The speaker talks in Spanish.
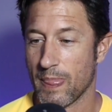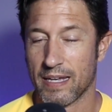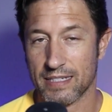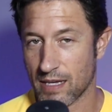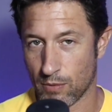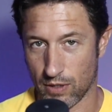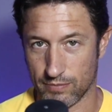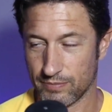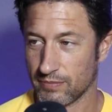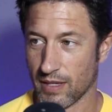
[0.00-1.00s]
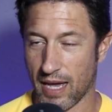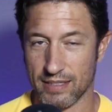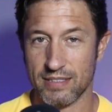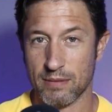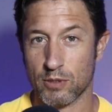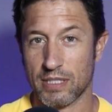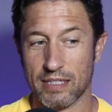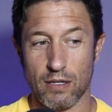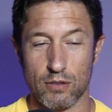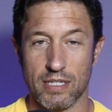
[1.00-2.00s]
Que es que, bueno, antes de
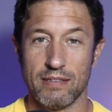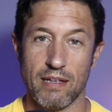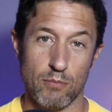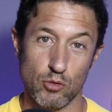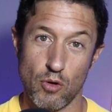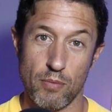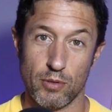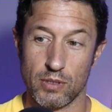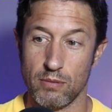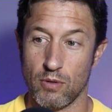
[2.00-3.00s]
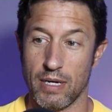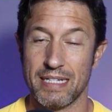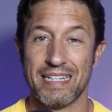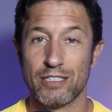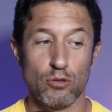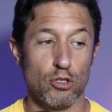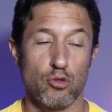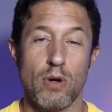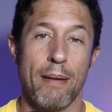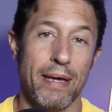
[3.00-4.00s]
mostrarte lo siguiente del mundo deportivo, es que esto es
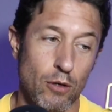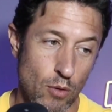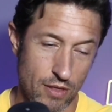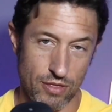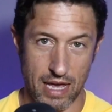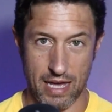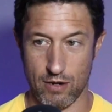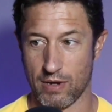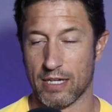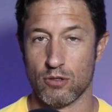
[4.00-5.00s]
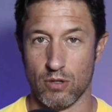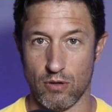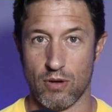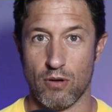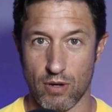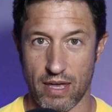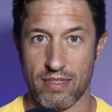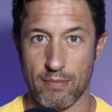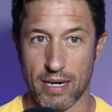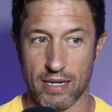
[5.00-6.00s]
una vergüenza lo que, ha hecho, lo que hace
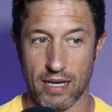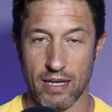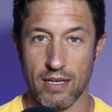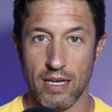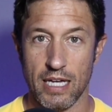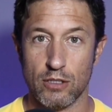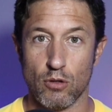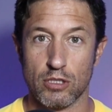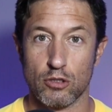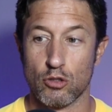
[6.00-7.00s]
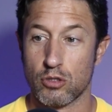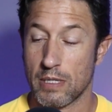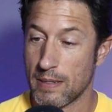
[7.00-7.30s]
Marca. Y todos esos,